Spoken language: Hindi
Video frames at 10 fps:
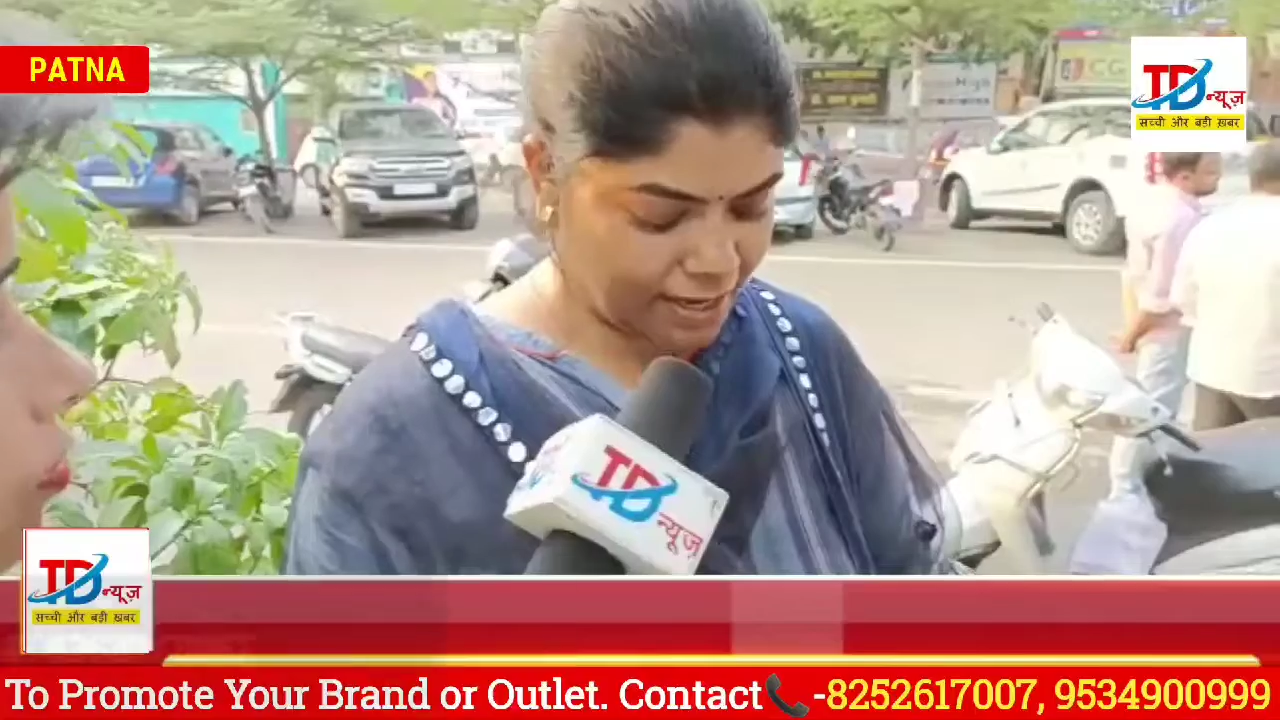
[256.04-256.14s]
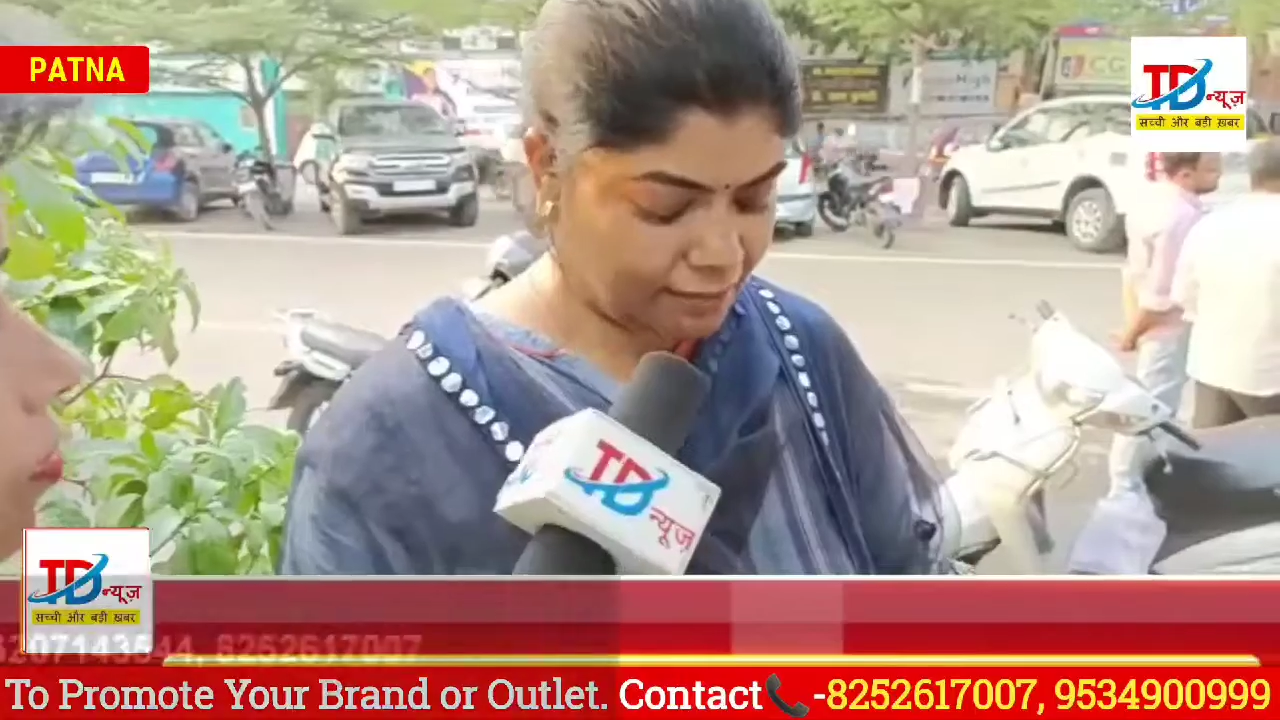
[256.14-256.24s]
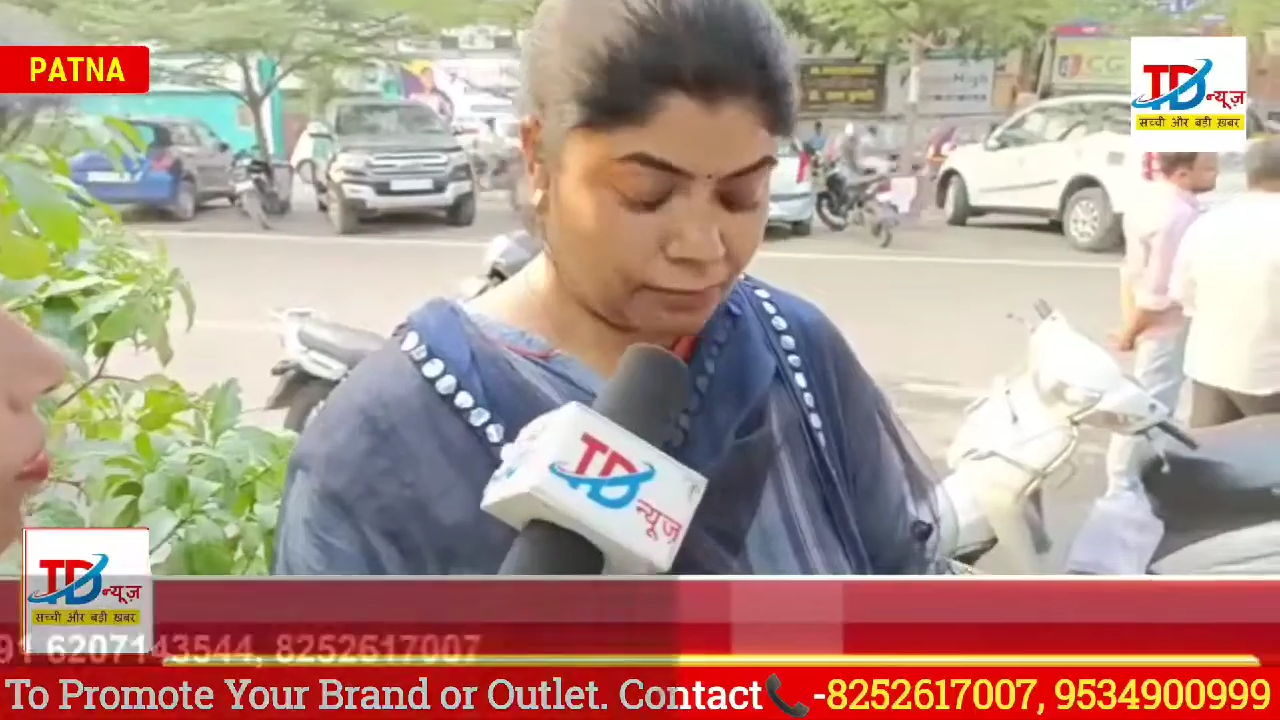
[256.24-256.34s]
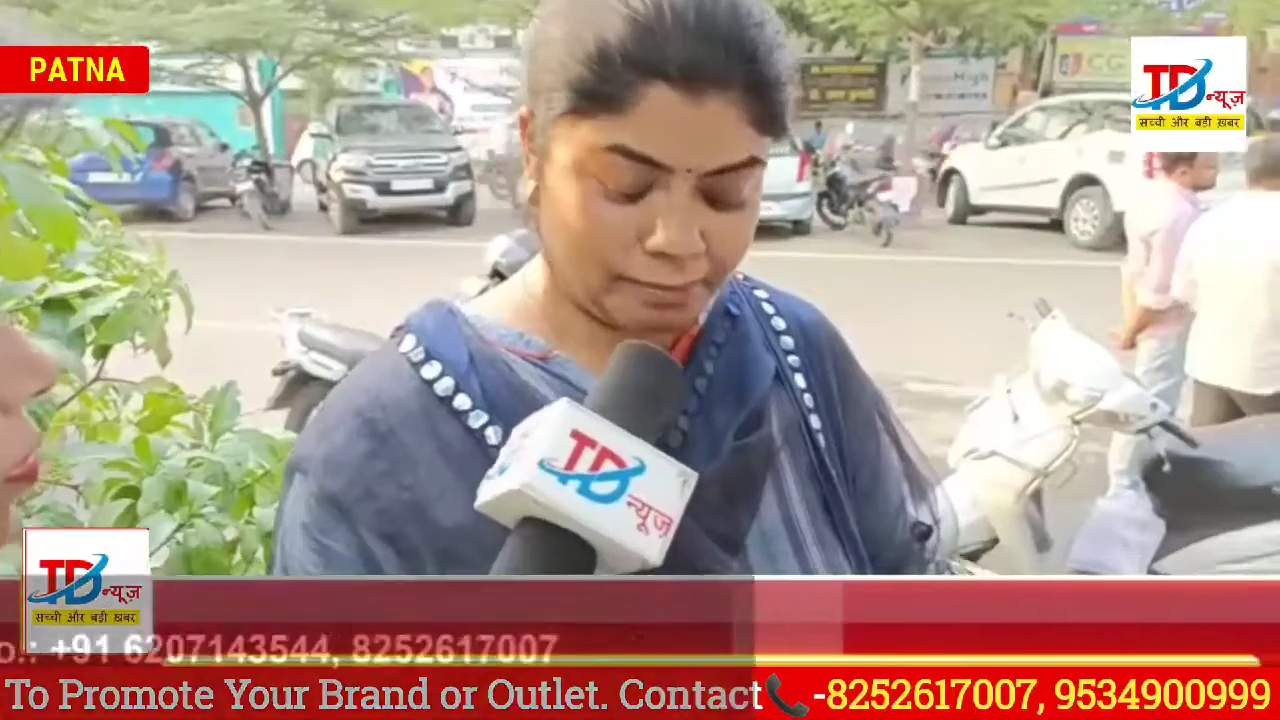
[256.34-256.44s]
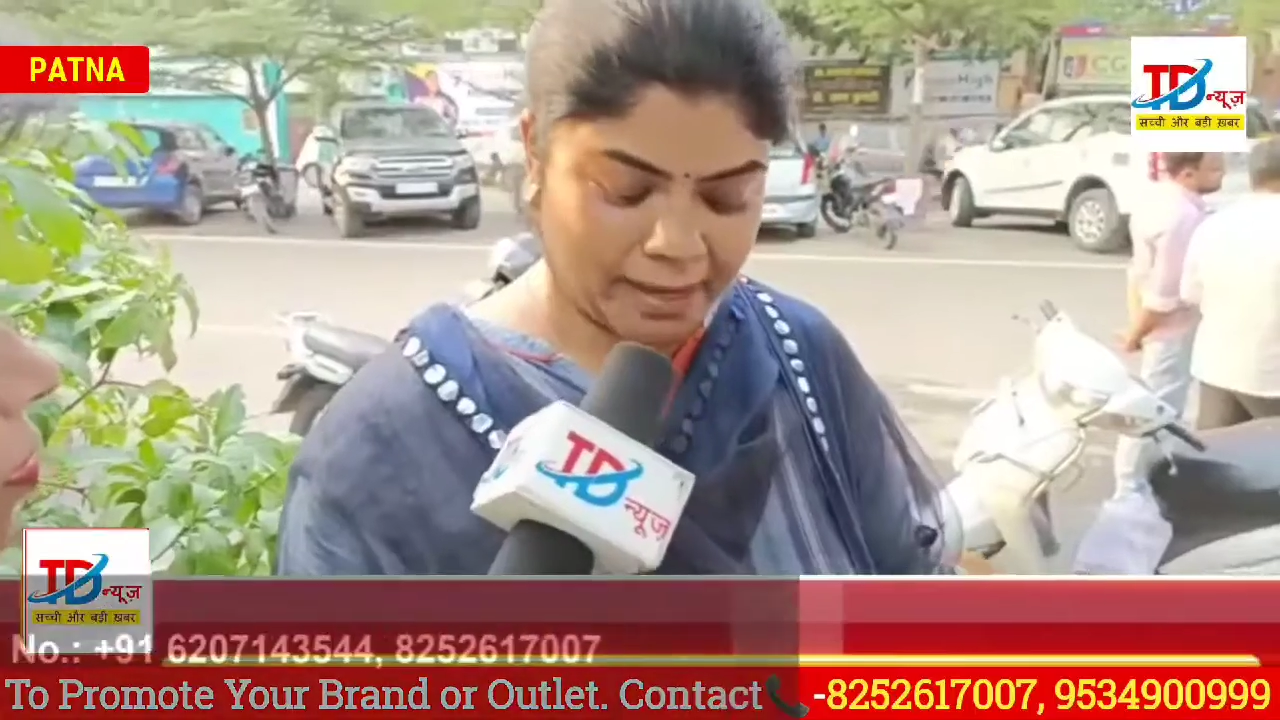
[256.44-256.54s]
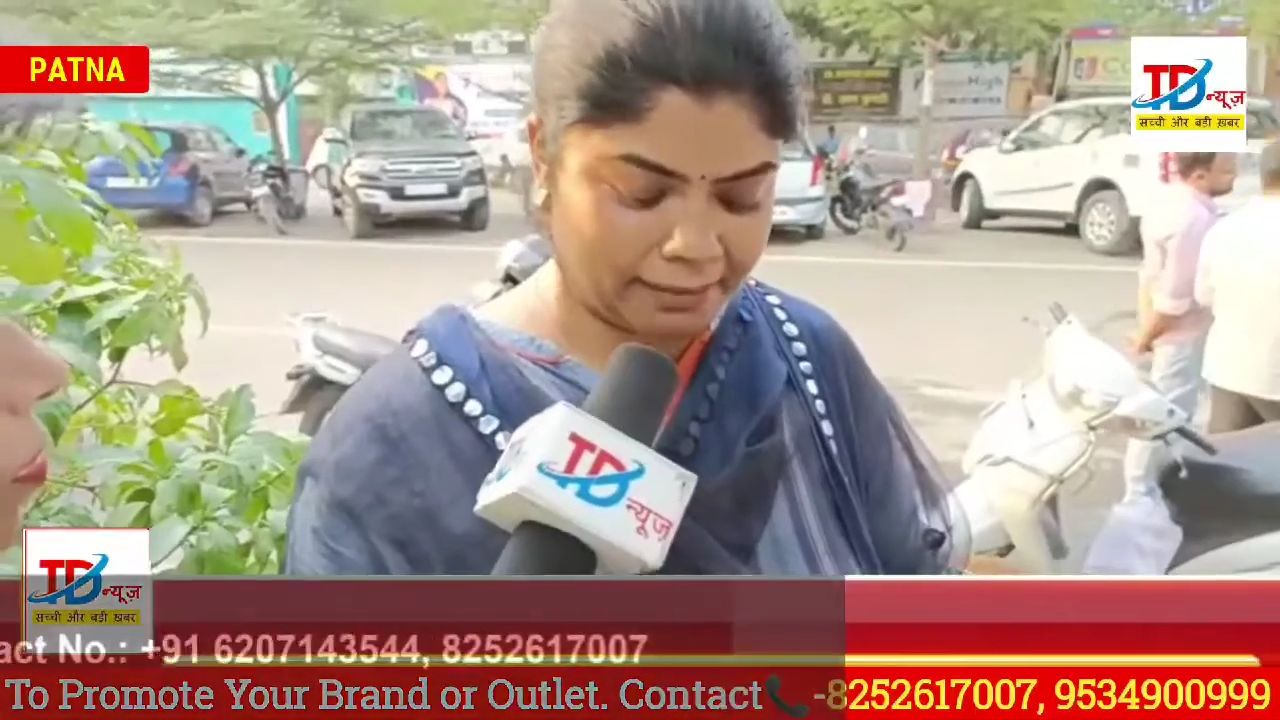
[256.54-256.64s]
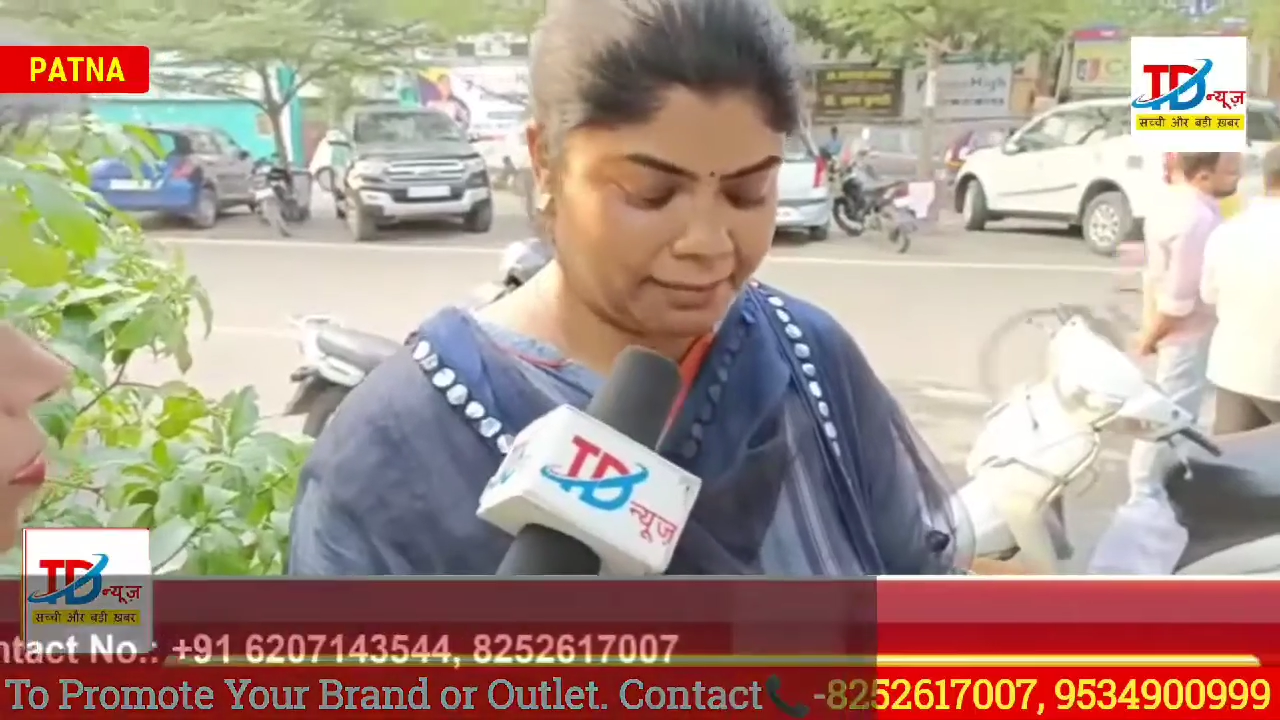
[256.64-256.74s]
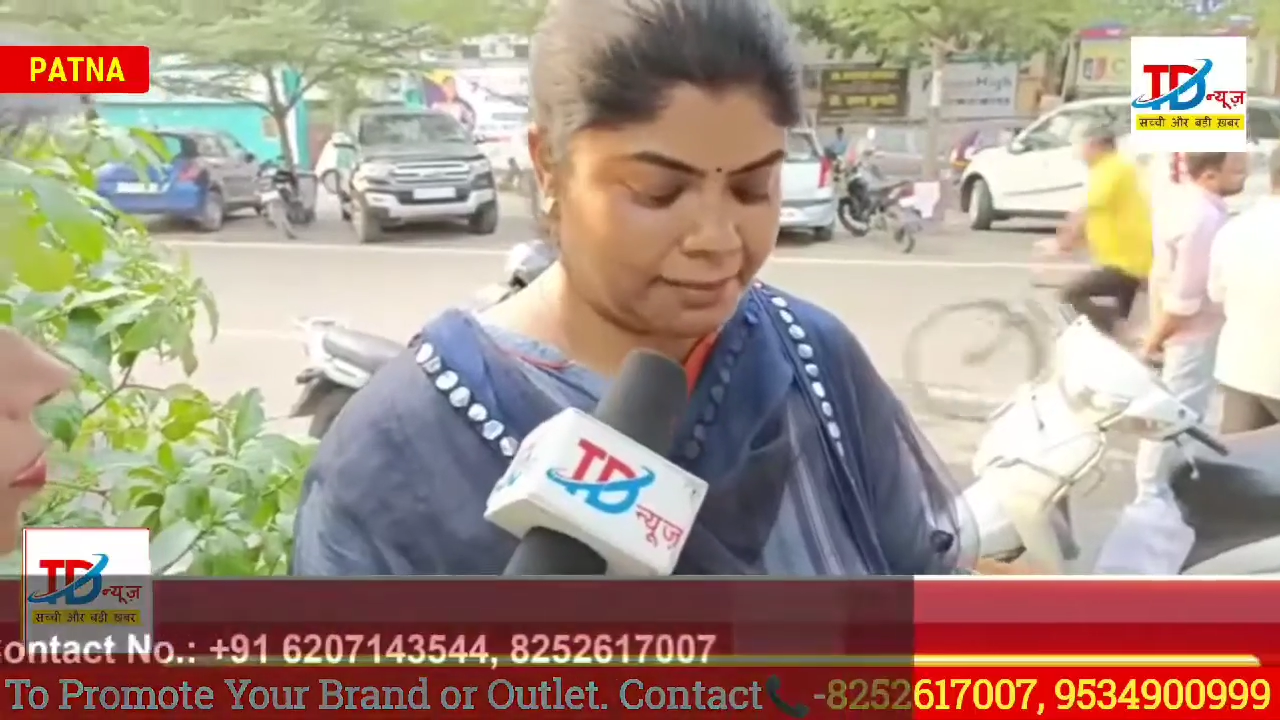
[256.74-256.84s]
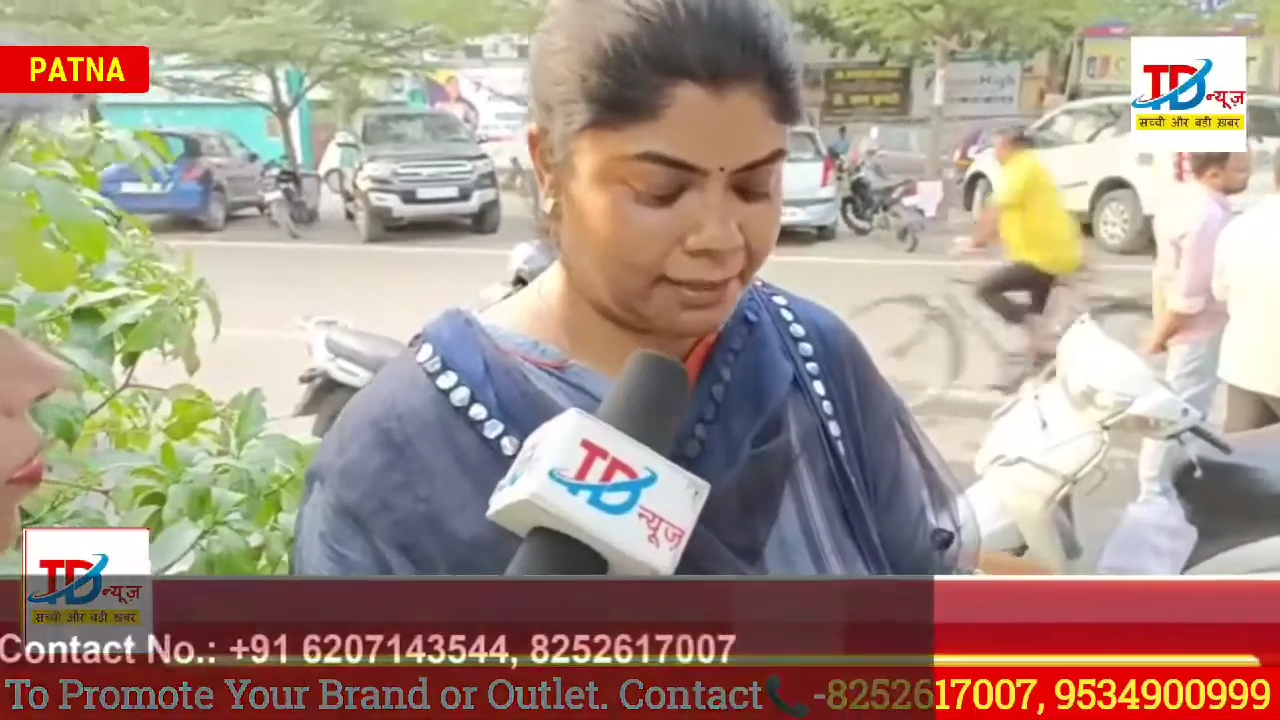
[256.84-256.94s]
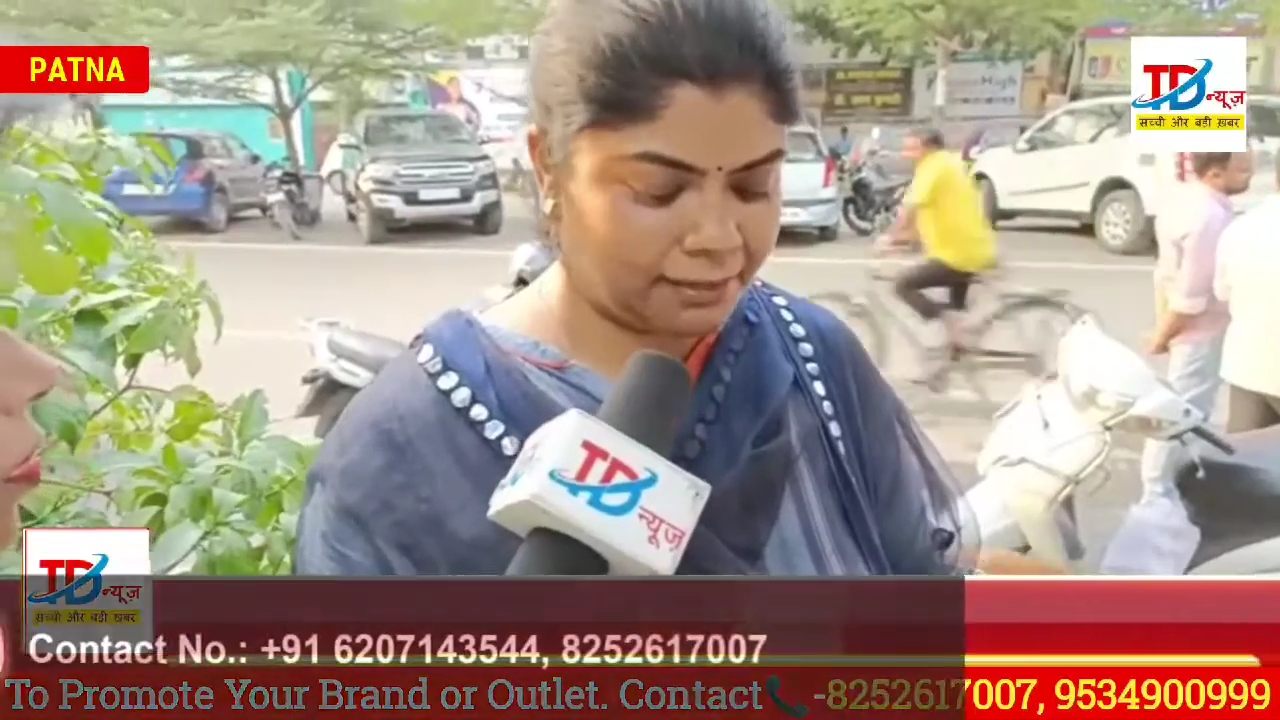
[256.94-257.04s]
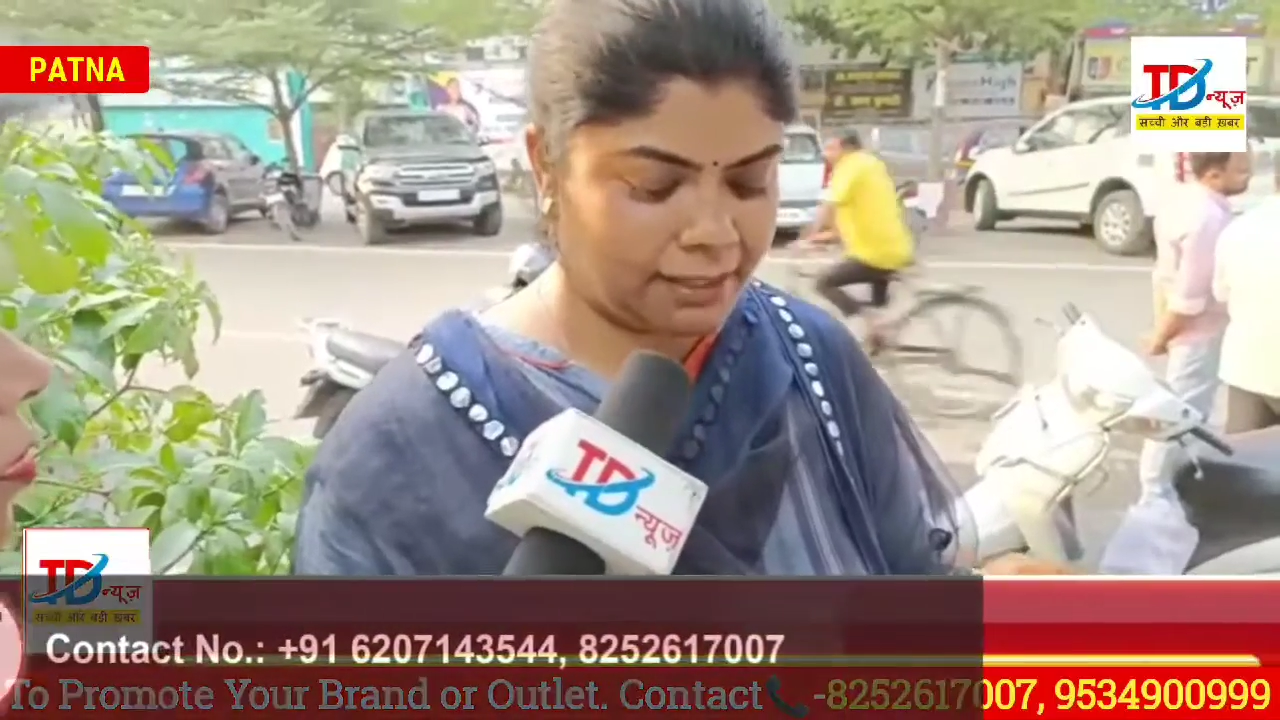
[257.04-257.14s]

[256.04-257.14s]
हाँ वो बैंक में मैंने